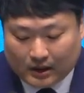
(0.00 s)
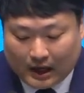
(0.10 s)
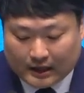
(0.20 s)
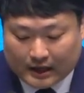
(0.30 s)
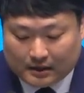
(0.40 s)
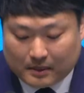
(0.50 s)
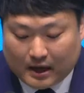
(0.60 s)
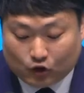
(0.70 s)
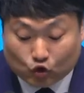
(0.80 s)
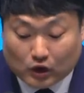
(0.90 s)

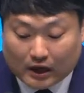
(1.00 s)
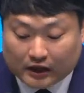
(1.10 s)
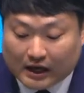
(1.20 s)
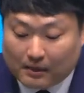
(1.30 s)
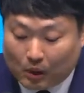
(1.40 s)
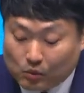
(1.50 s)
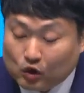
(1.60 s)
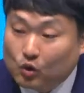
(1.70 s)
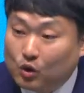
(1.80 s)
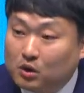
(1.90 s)
하나님의 눈과 귀가
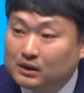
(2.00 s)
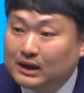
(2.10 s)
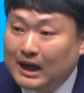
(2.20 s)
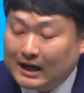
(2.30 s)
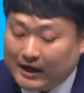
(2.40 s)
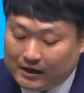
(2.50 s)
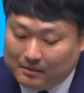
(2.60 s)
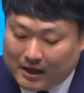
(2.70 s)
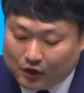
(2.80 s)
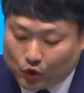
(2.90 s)
머물고
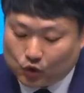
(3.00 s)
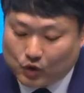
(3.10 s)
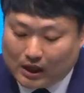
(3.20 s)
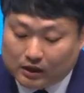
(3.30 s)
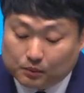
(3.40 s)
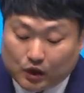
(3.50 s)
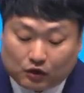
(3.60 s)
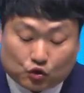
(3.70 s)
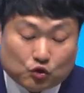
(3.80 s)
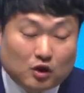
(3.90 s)
하나님의 손과 그분의
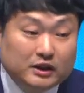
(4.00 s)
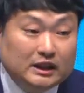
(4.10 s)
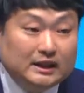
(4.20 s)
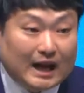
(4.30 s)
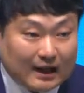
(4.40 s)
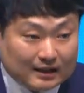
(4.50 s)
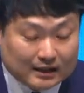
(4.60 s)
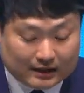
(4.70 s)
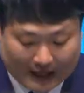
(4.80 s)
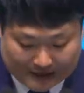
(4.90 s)
주권이
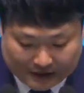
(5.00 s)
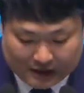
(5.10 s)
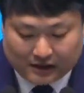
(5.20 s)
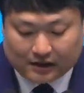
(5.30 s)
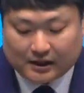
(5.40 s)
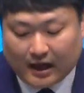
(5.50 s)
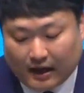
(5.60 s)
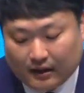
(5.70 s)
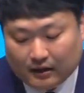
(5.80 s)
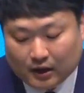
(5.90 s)
나를
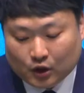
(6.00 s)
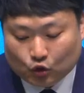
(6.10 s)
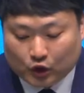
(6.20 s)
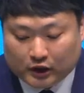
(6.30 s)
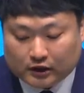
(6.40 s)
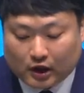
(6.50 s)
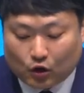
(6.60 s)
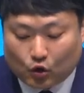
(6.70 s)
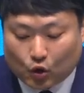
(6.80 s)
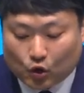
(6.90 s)
다스리시기에 우리는
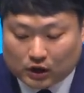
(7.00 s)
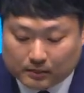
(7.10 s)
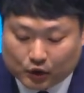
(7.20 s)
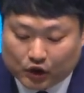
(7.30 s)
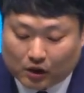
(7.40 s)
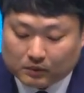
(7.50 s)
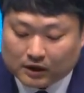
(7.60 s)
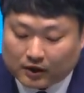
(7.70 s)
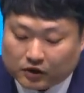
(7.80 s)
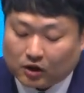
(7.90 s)
결코 그분이
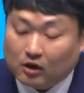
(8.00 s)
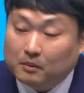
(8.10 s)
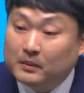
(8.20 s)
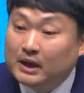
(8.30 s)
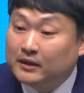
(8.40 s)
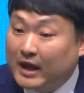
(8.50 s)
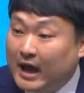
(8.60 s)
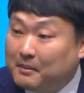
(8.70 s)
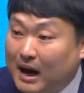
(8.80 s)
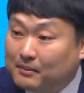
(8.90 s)
없는 것처럼
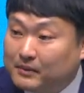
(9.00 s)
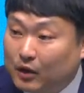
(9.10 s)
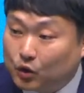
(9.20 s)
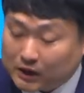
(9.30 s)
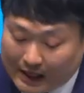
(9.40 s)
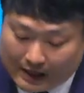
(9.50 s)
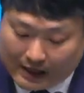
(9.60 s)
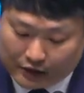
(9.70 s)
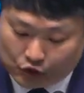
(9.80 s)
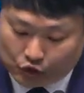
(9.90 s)
내 마음대로
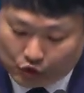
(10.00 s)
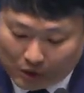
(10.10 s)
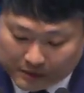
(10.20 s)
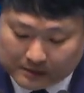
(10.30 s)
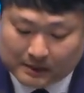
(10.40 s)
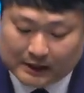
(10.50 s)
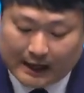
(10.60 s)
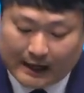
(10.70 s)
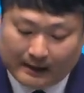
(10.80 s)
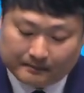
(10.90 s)
살아갈 수
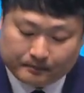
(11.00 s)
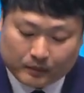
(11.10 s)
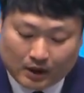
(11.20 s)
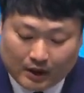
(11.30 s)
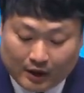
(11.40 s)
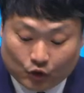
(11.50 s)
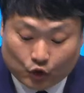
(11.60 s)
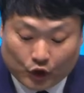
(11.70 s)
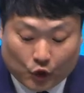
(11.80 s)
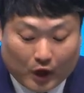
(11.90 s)
없습니다.
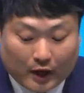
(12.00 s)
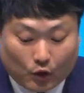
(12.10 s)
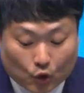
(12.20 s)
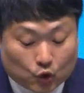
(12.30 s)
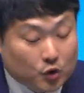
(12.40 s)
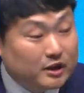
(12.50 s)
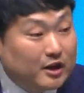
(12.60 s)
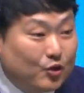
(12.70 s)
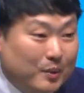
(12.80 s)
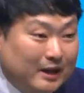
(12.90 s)
우리 교회의 공동체
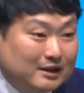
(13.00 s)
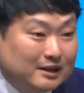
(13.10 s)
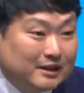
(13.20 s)
고백을